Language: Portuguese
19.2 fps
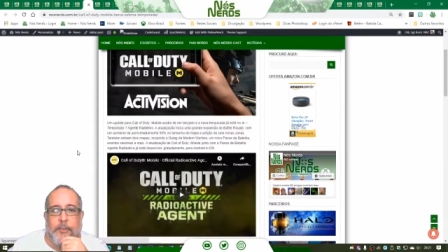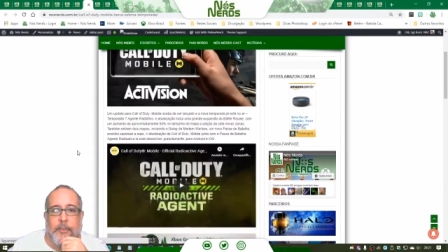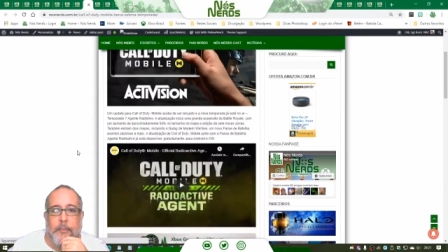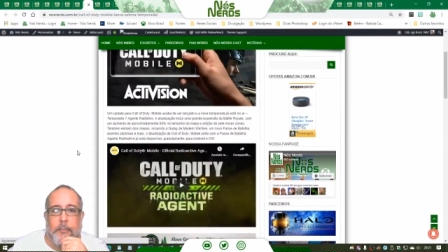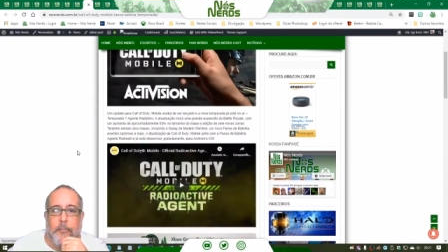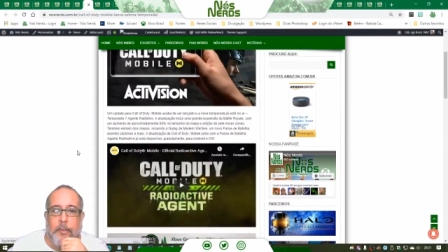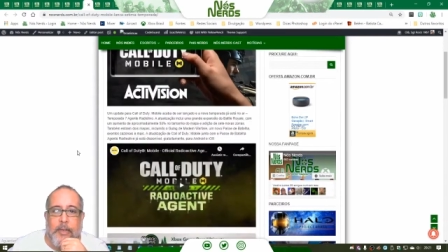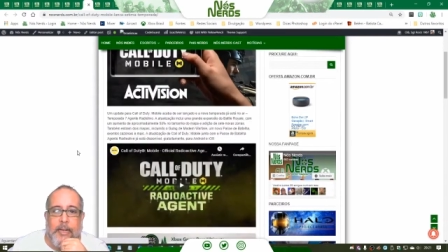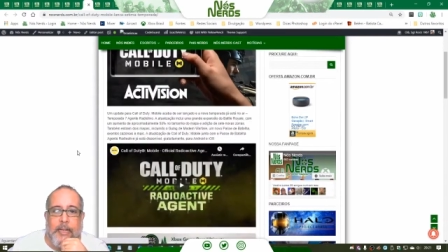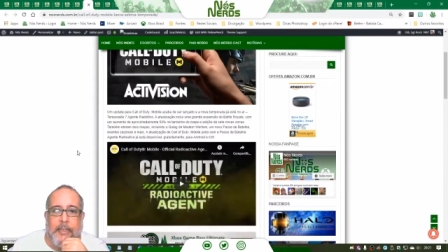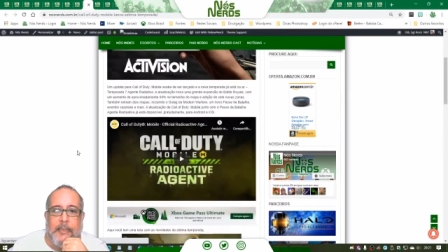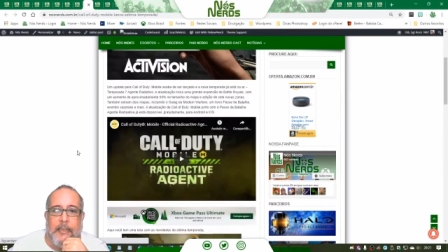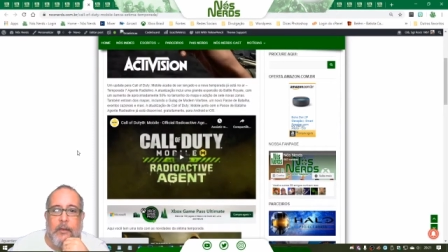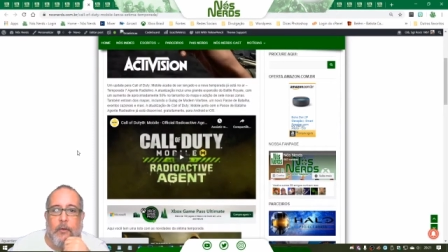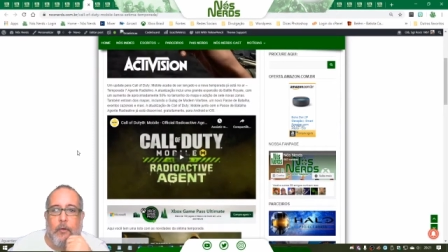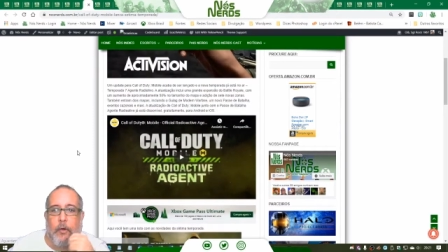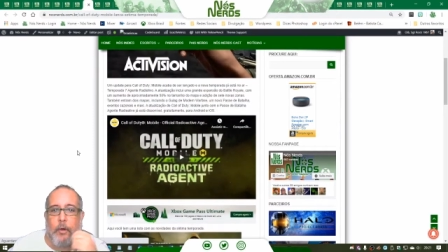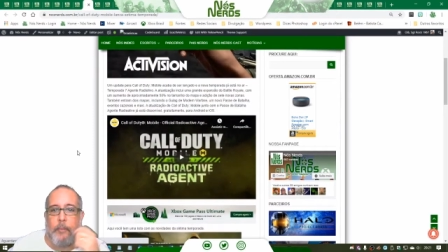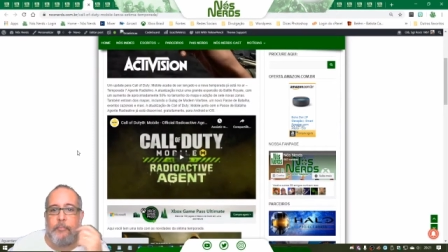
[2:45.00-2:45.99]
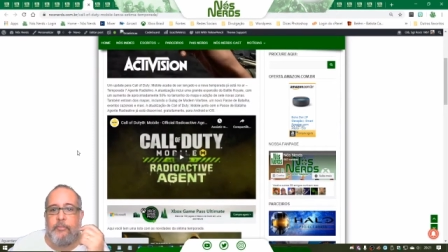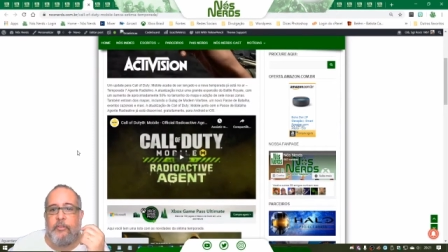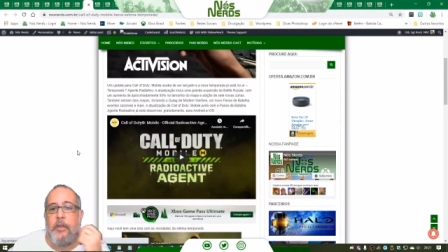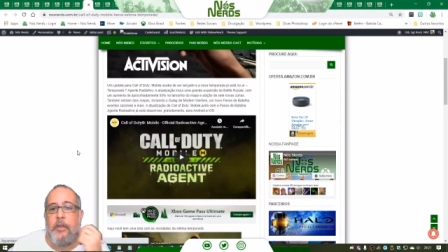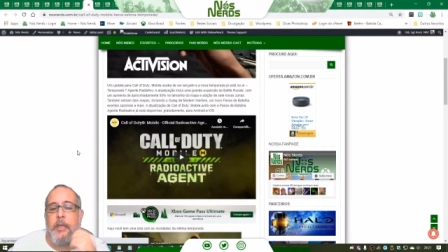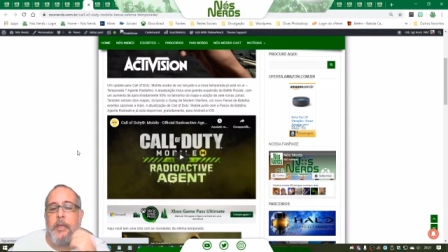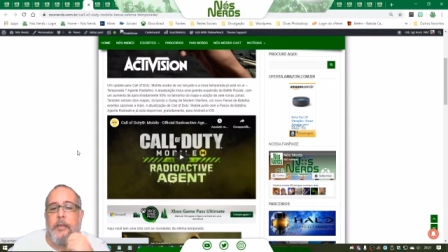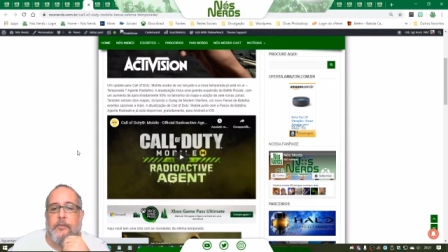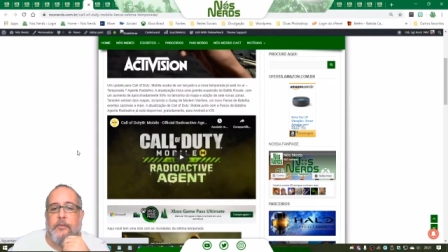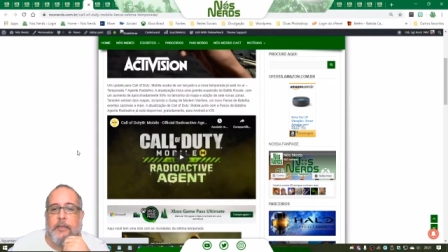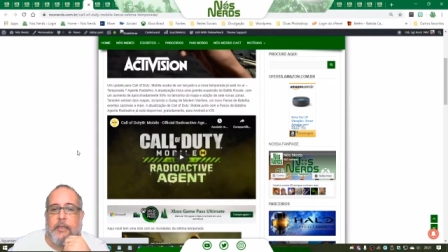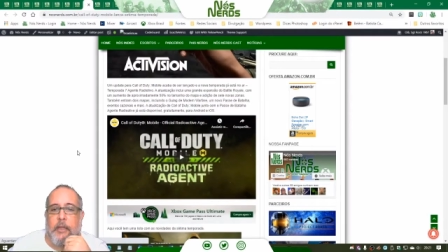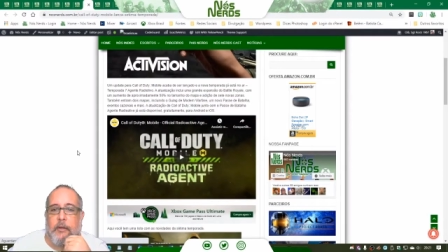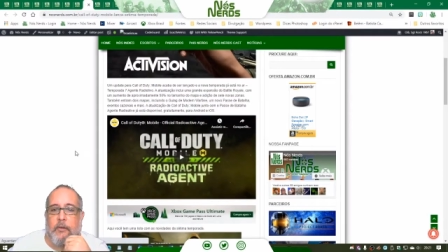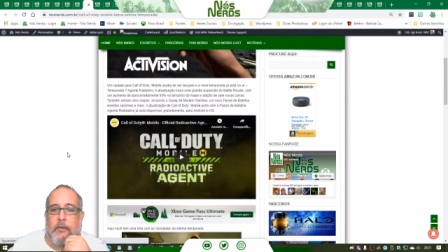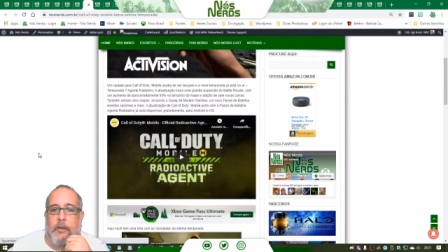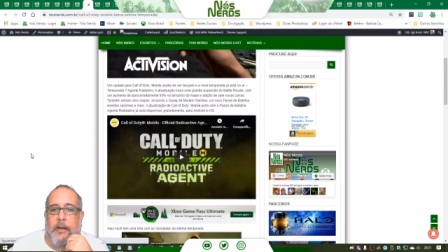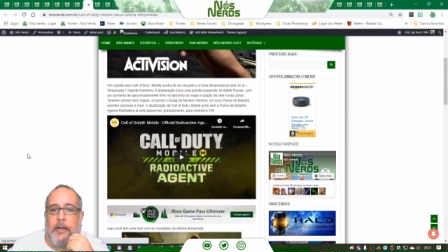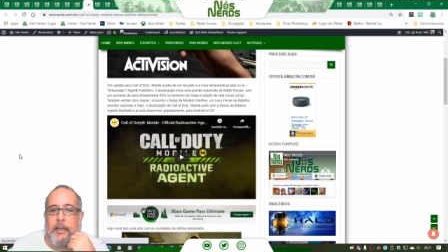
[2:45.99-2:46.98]
temporada, óbvio, só que
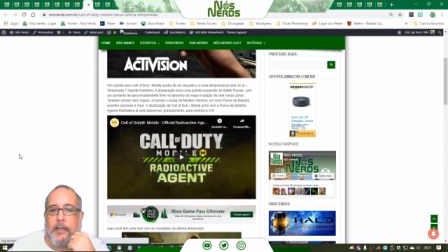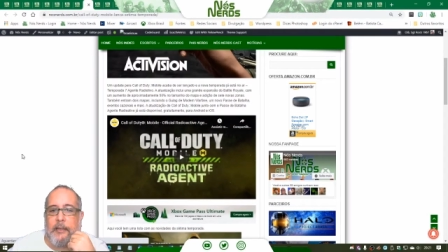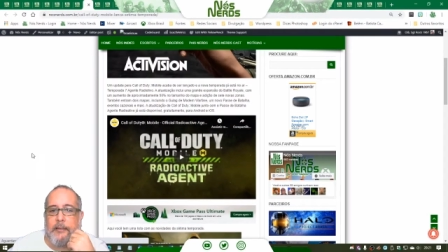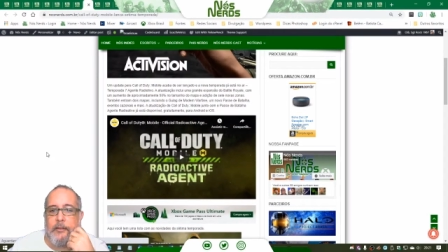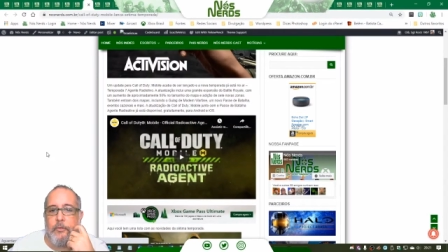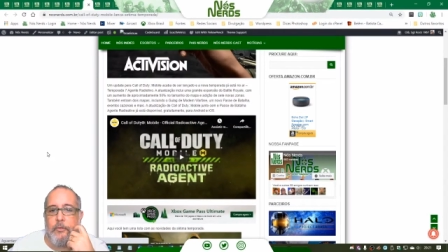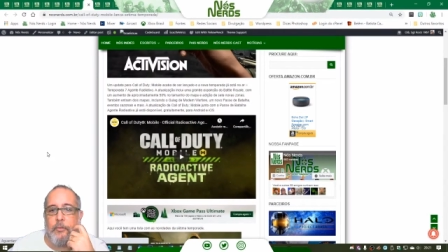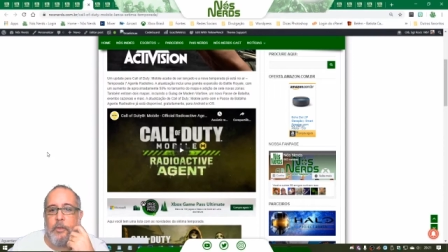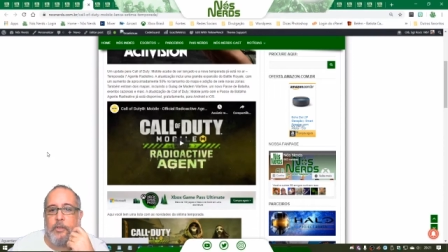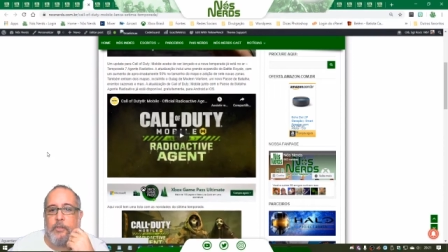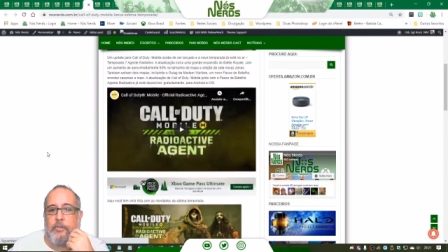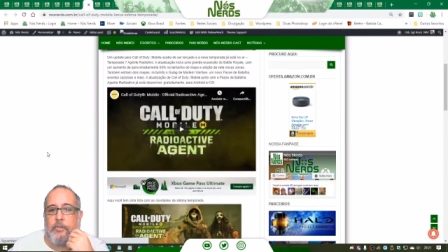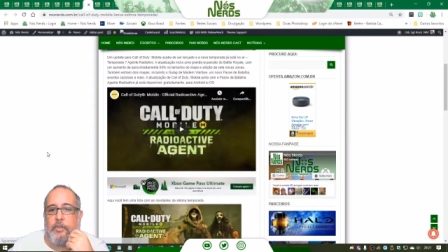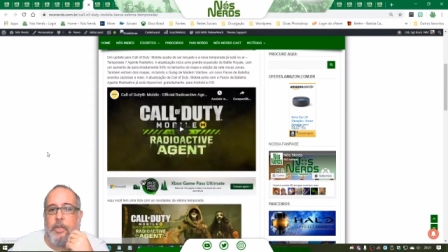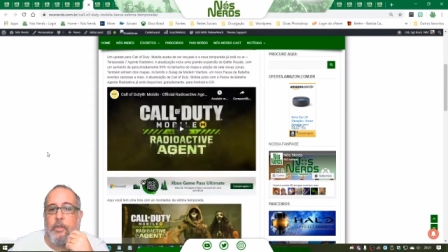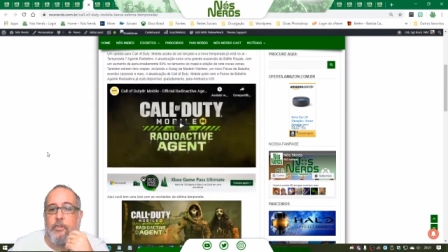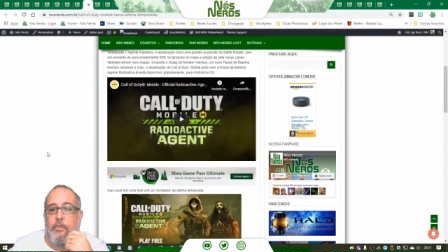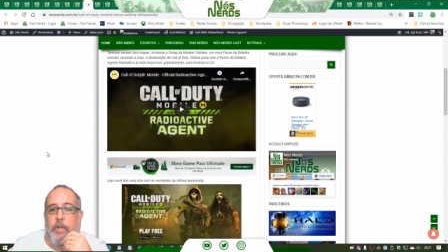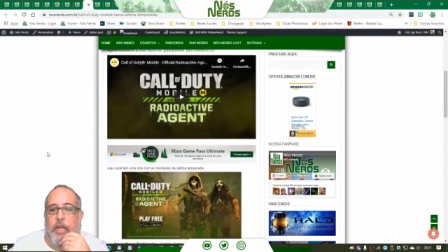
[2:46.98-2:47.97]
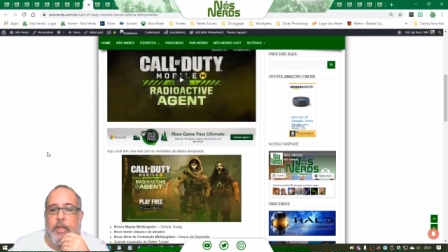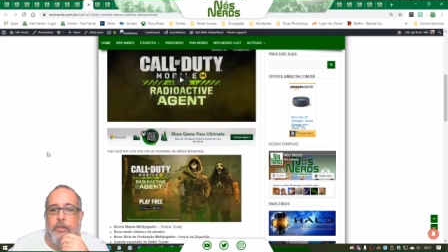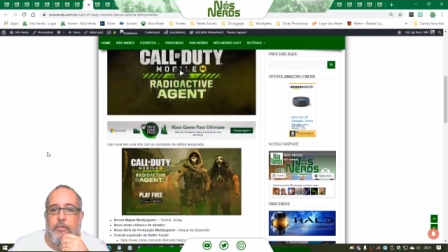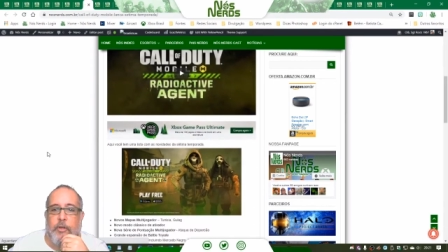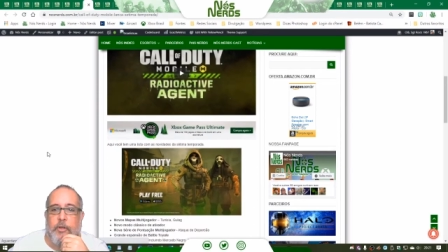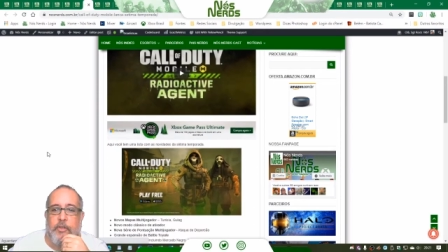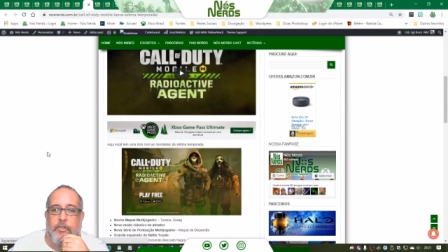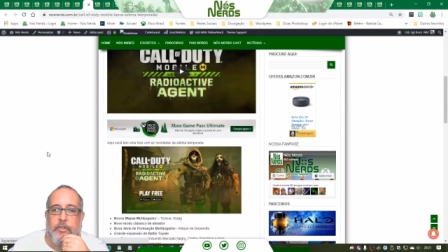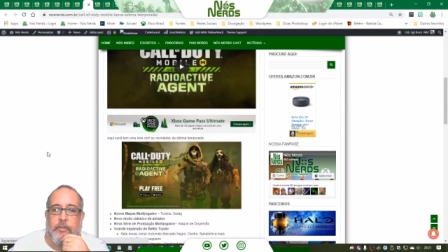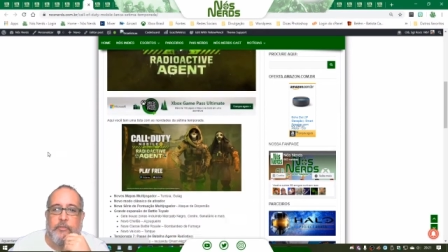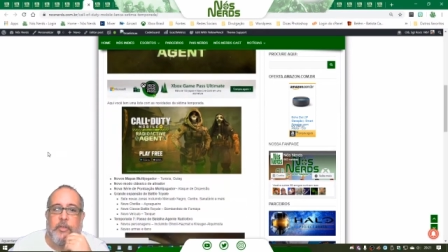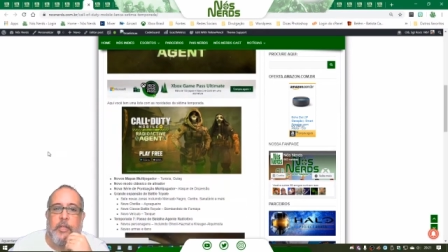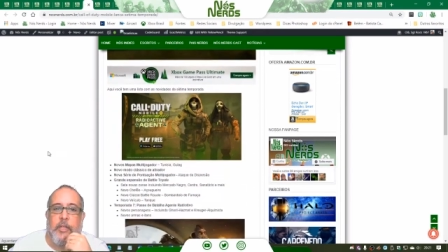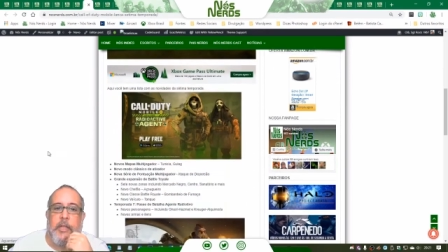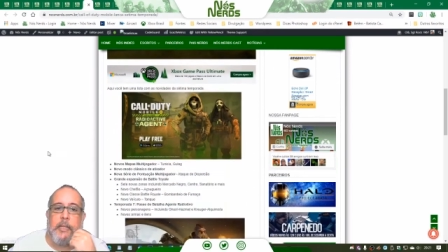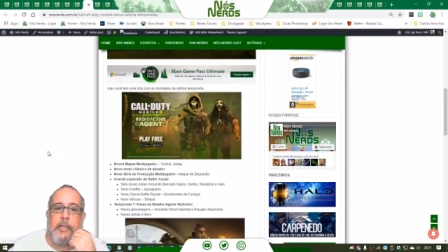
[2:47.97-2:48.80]
agora ela tem um agente radioativo.